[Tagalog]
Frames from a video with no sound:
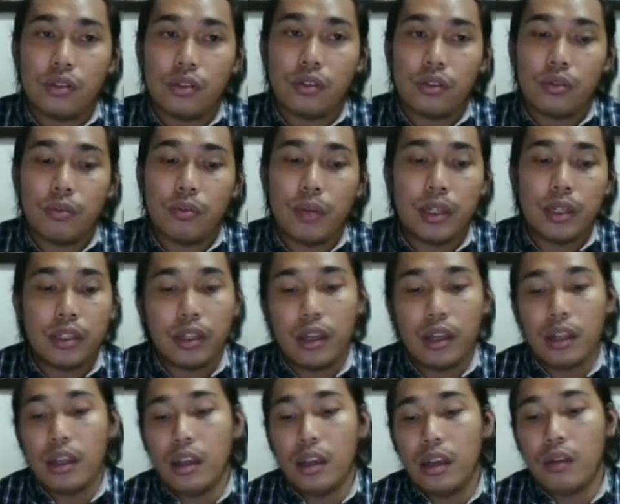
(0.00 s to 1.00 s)
So
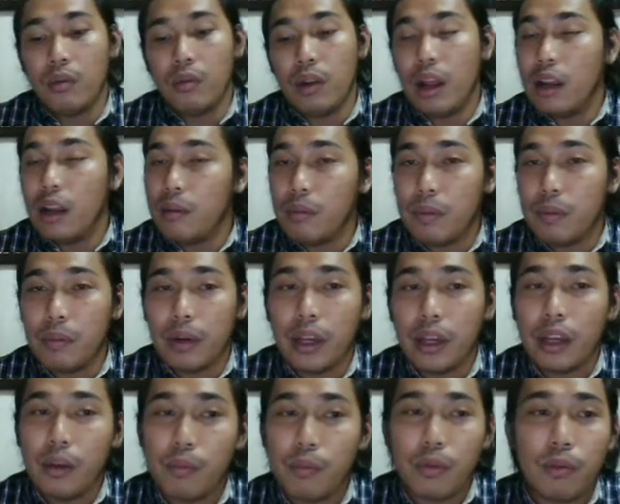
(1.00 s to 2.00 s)
basically, wala namang
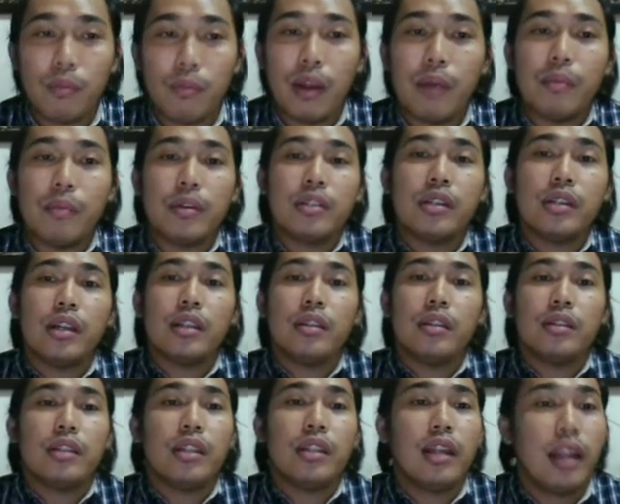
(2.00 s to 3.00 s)
magiging problema dyan.
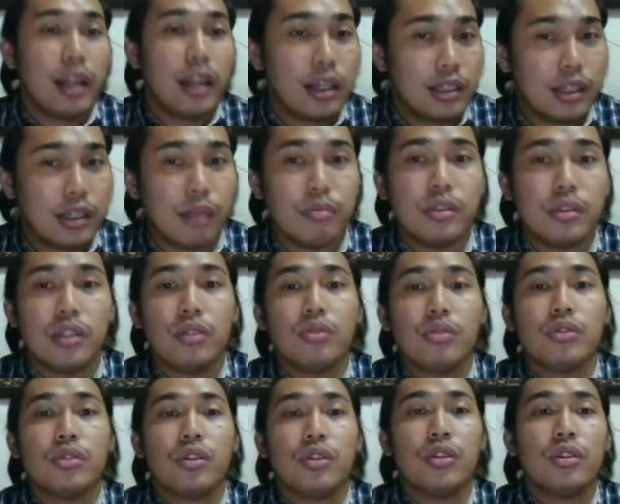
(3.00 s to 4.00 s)
Direct
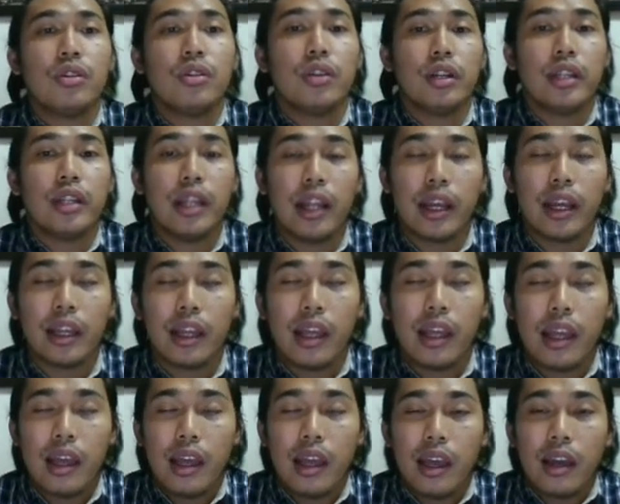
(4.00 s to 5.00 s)
substitution or direct
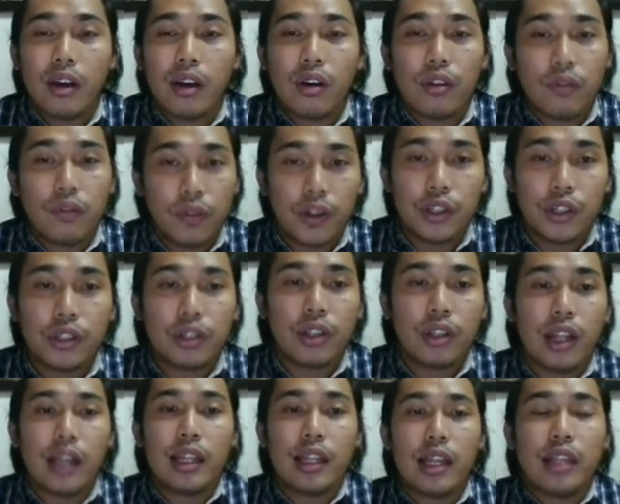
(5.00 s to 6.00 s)
conversion
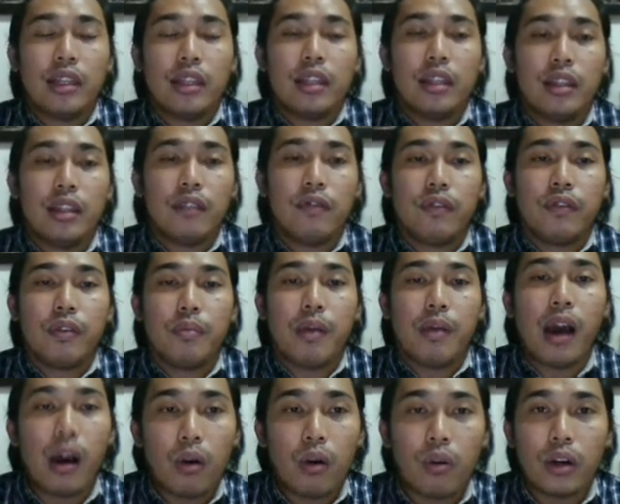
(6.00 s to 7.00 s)
lang natin yan from
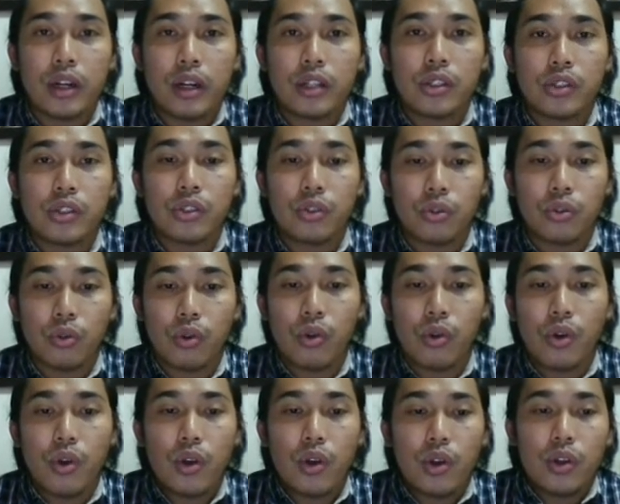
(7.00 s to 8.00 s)
hours to
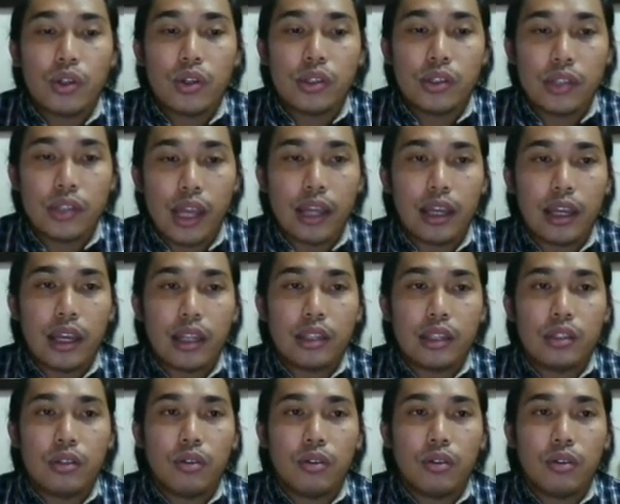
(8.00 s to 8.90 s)
seconds.